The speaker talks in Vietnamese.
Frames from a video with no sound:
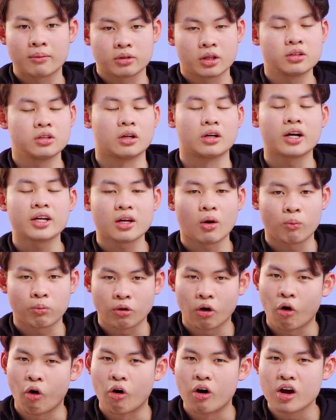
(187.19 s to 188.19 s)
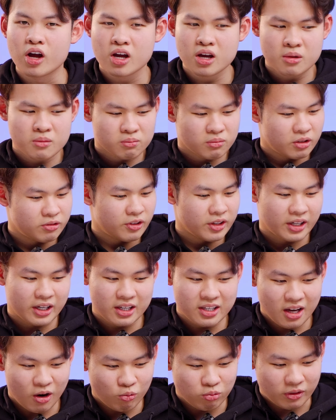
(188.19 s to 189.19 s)
làm trên những cái dòng Pro Bởi vì
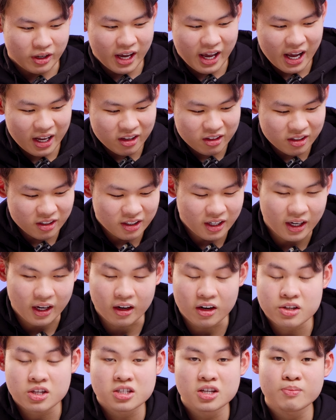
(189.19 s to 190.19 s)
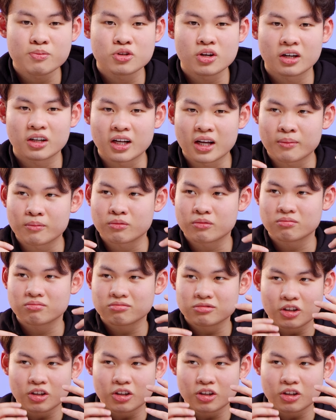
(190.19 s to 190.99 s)
cái dòng ngang như thế này nó giúp cho anh em